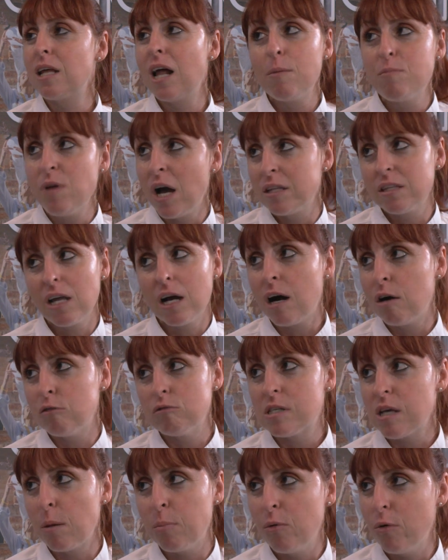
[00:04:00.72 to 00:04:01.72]
dalla pianta che ha
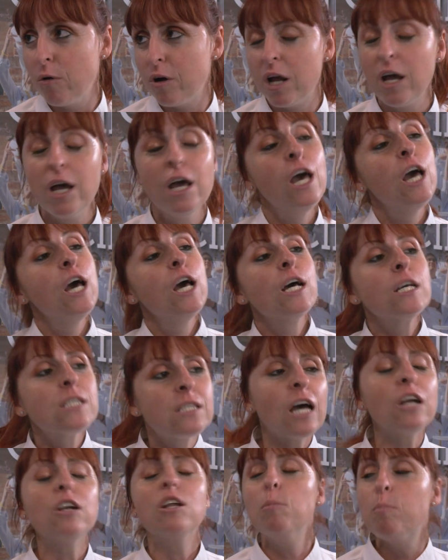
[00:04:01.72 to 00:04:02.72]
un sapore
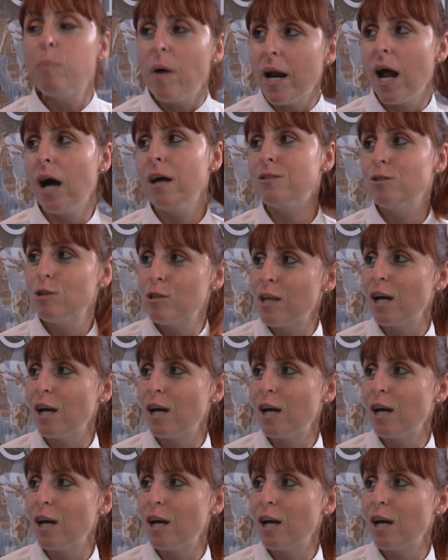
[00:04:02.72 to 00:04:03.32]
stanno imparando,